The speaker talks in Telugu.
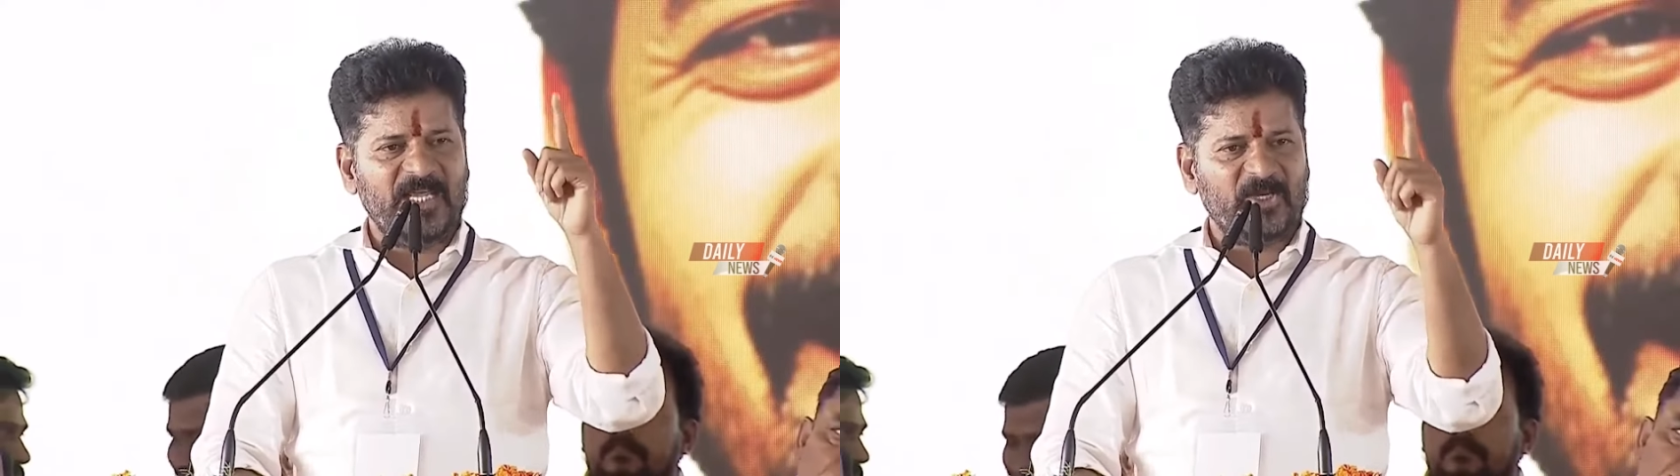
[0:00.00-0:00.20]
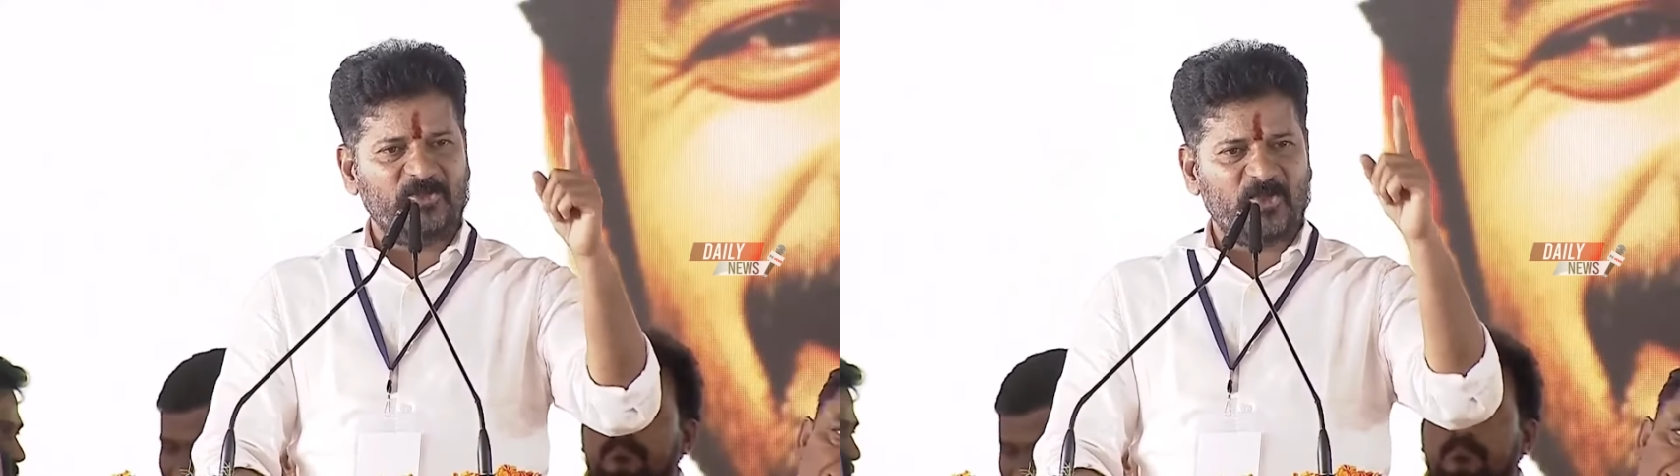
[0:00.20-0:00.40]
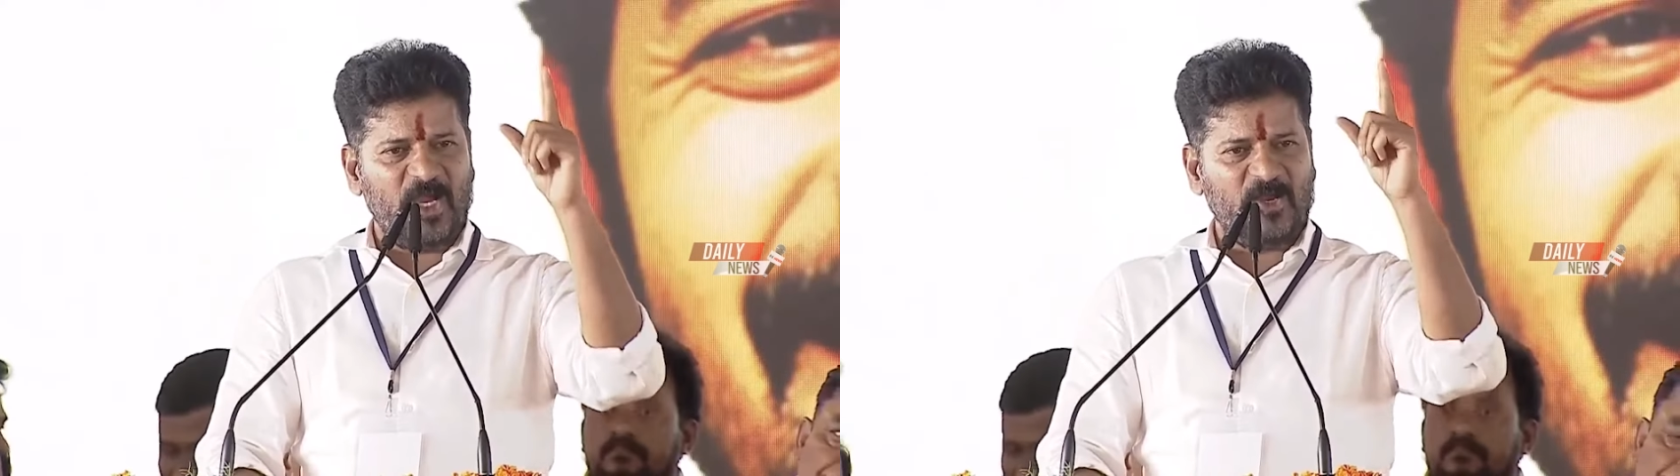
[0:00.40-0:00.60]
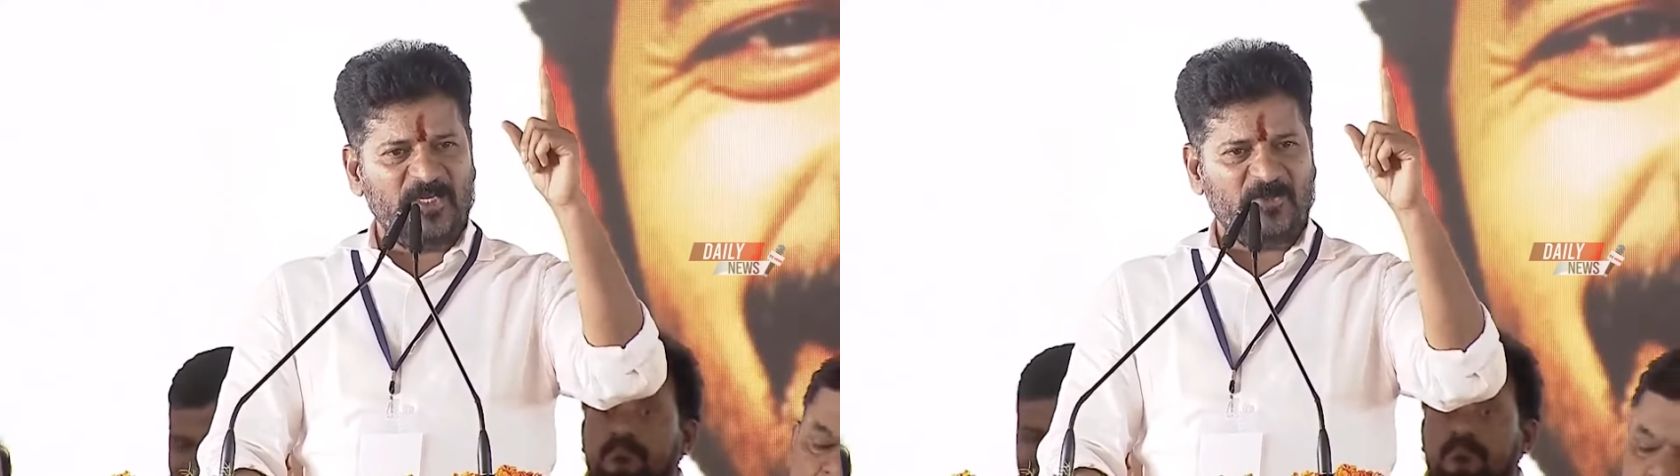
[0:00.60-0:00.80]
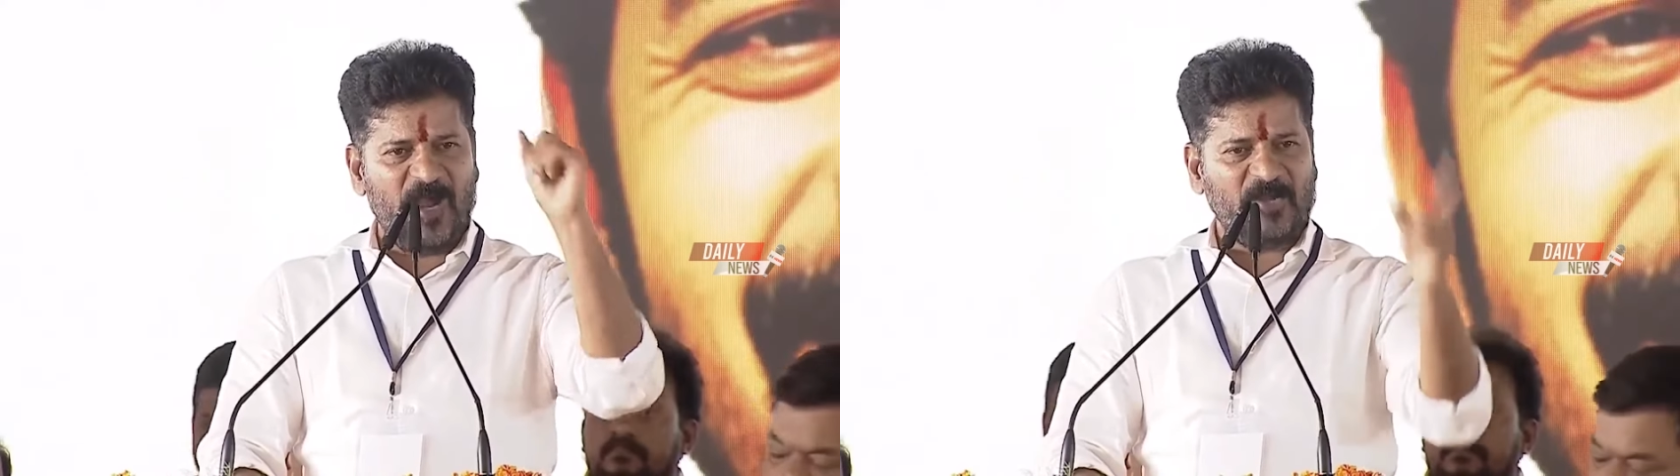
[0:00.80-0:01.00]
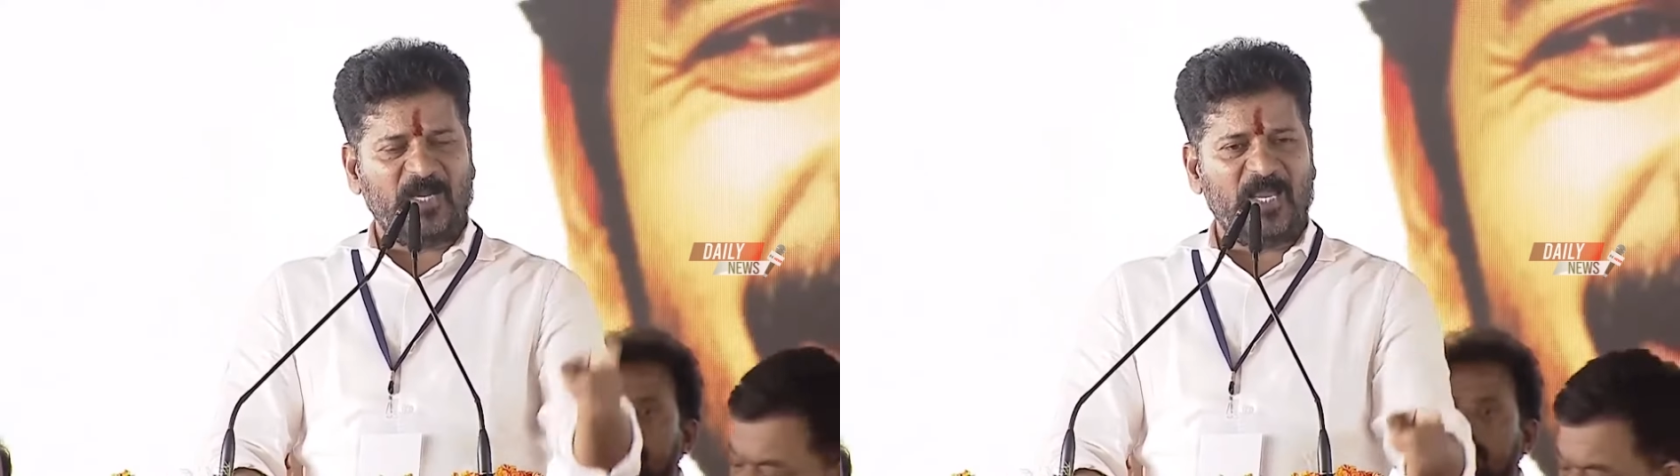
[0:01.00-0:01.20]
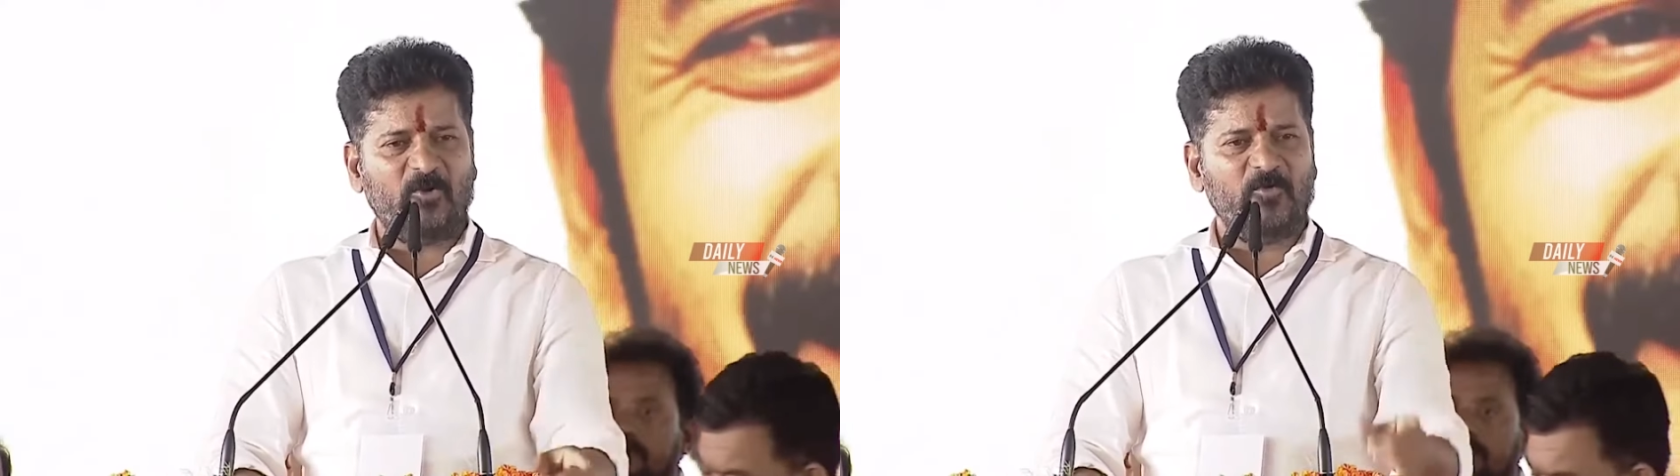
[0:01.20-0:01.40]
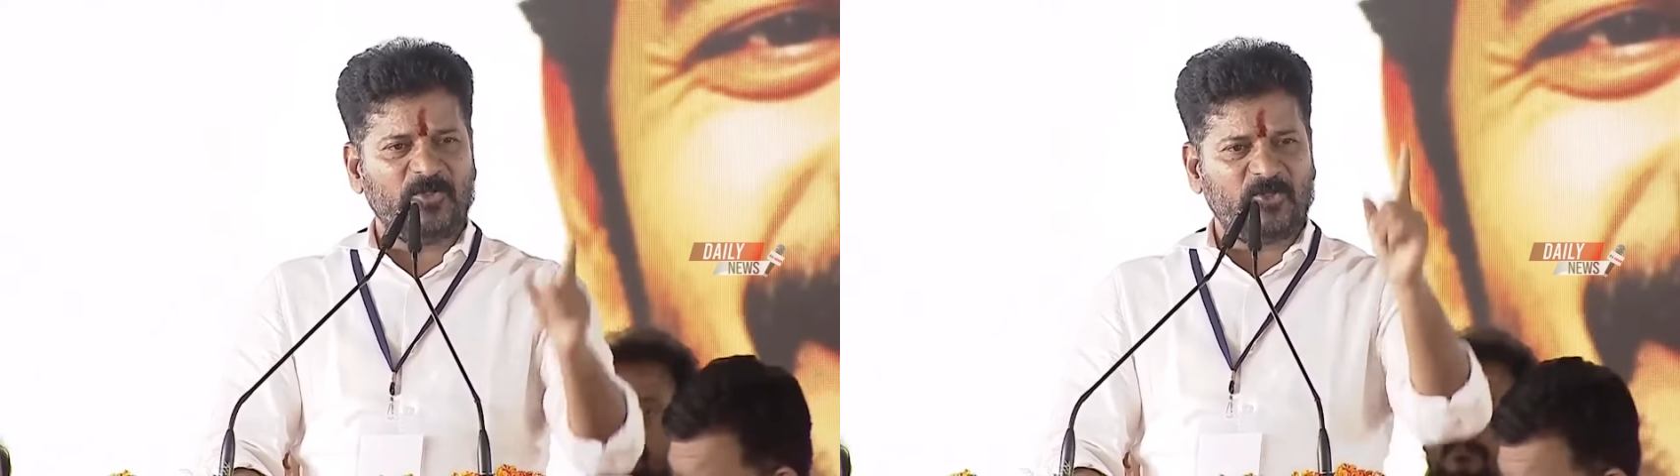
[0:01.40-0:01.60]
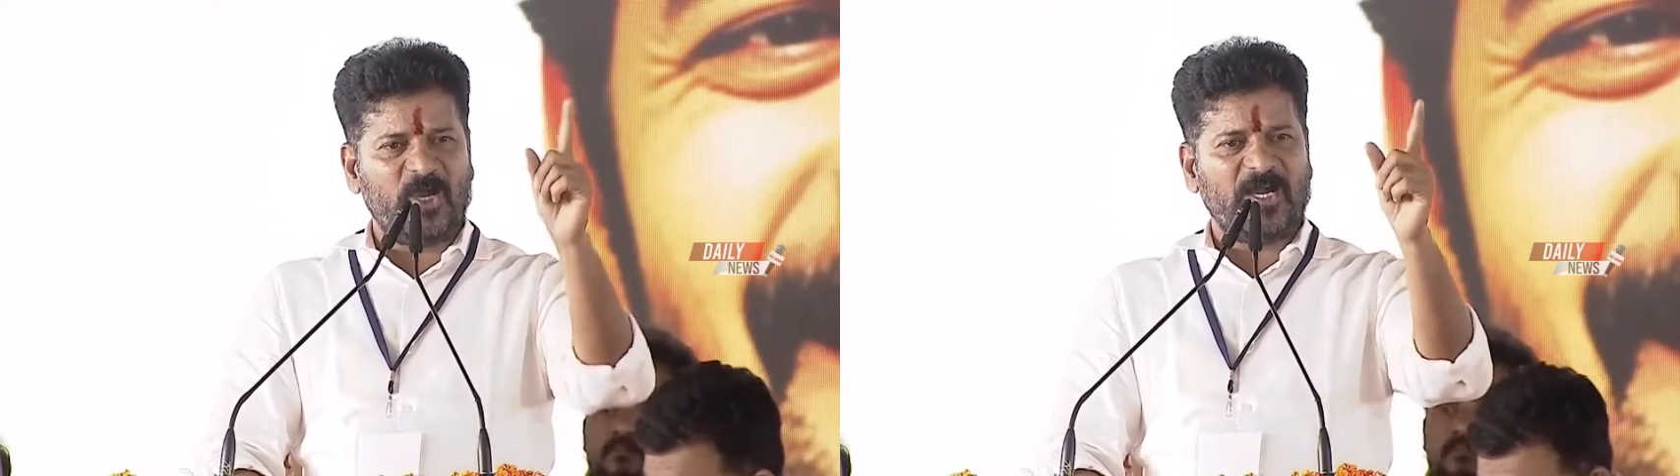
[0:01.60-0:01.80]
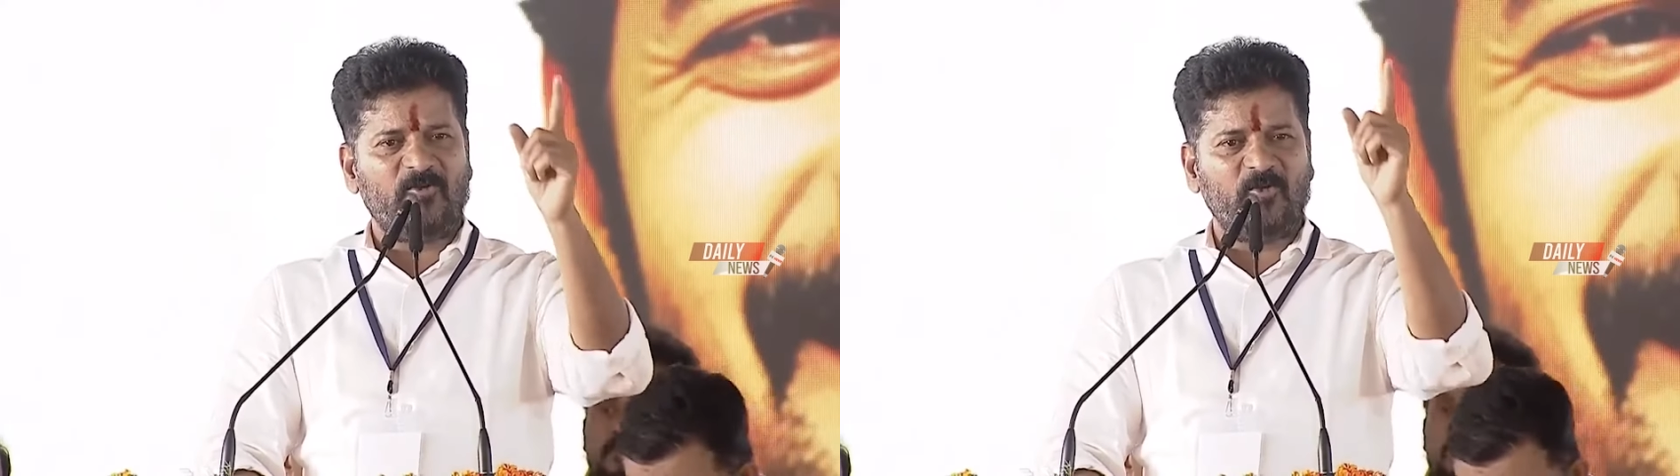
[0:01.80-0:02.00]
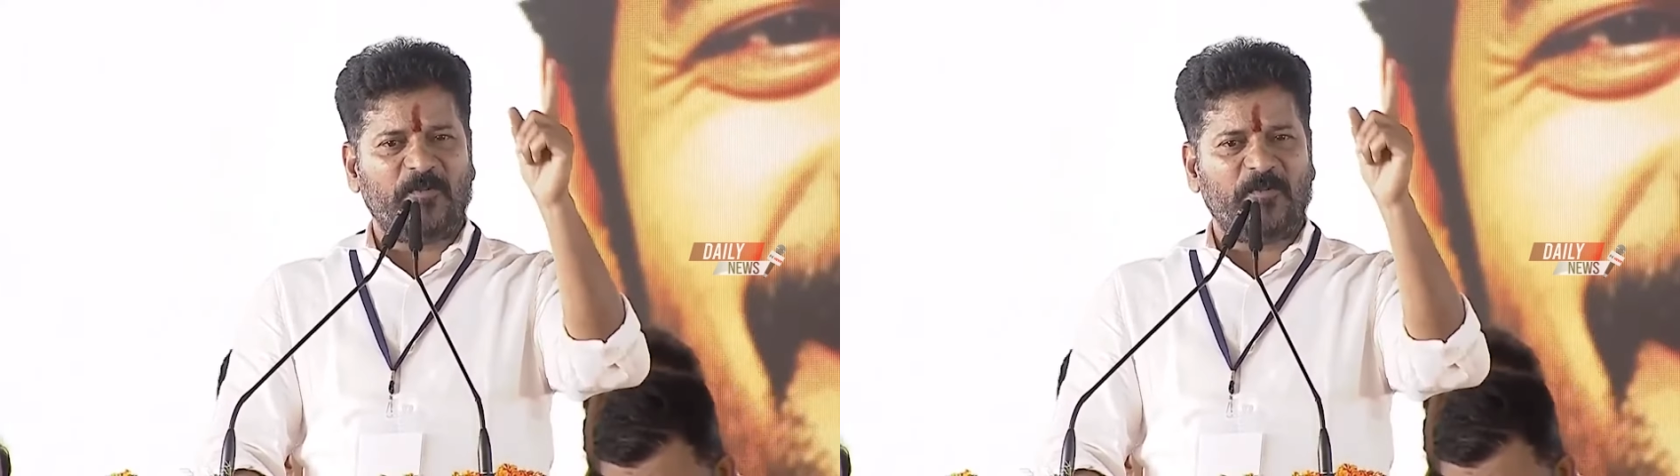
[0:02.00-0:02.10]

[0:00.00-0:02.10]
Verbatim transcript: నిరుద్యోగ యువకులకు ఉద్యోగ